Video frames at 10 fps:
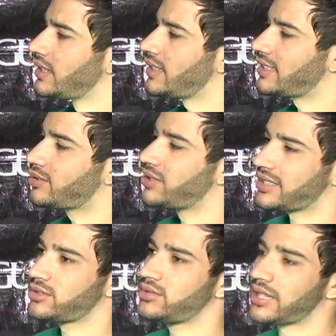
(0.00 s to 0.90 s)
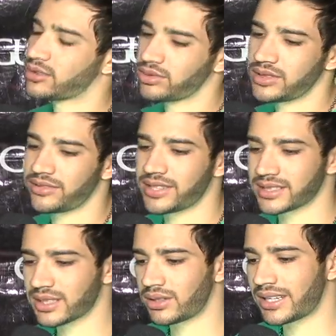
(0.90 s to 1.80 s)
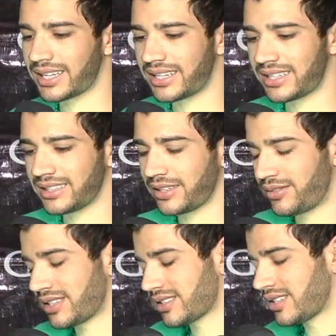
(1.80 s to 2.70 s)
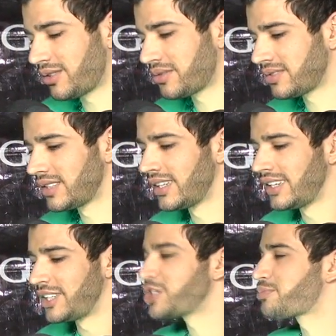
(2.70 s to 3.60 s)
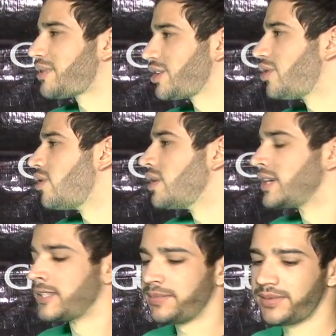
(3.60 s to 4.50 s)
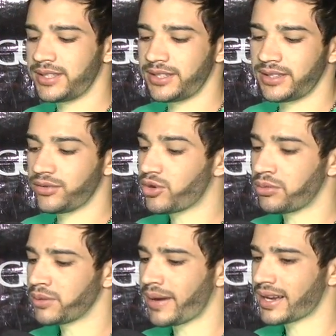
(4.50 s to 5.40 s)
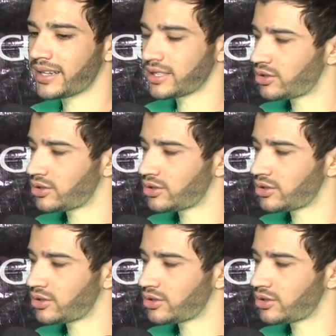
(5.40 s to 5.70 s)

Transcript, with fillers: né, na, na, tudo na versão na, na versão em espanhol. E, e, ficou muito bacana.